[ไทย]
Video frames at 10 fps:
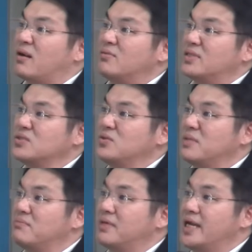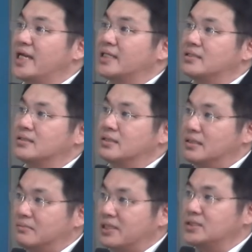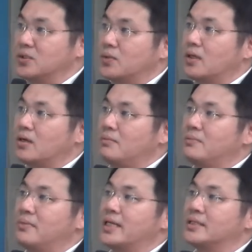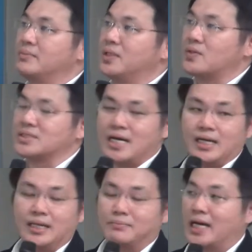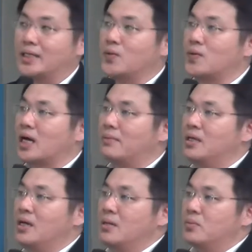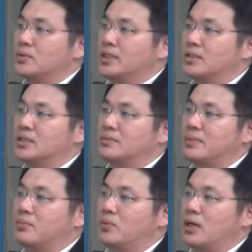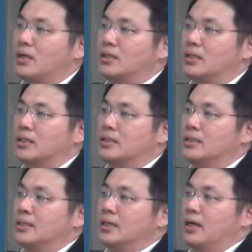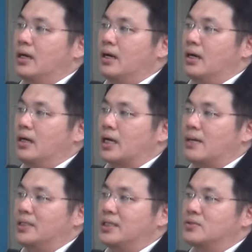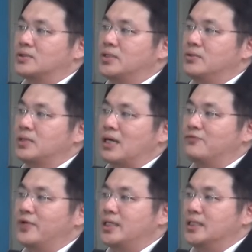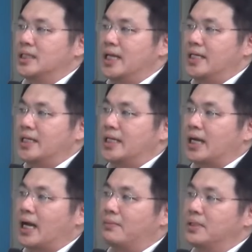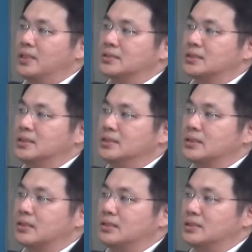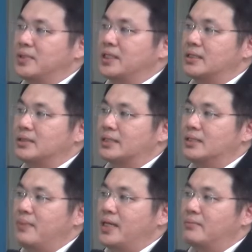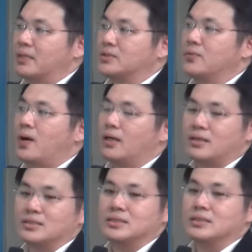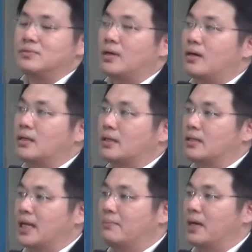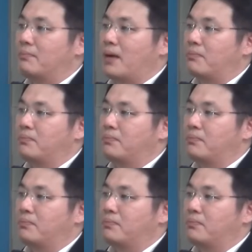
งวัสดุเมมเบรนวัสดุแล้วก็เมมเบรนที่มีโครงสร้างระดับนาโนครับพวกนี้ก็คือเป็นพวกคาร์บอนนาโนทิวกราฟีนหรืออะไรอย่างเงี้ยนะครับซึ่งก็จะมีตั้งแต่ที่เป็นมัลติวอลแล้วก็ซิงเกิลวอลแล้วก็นำมาปรับ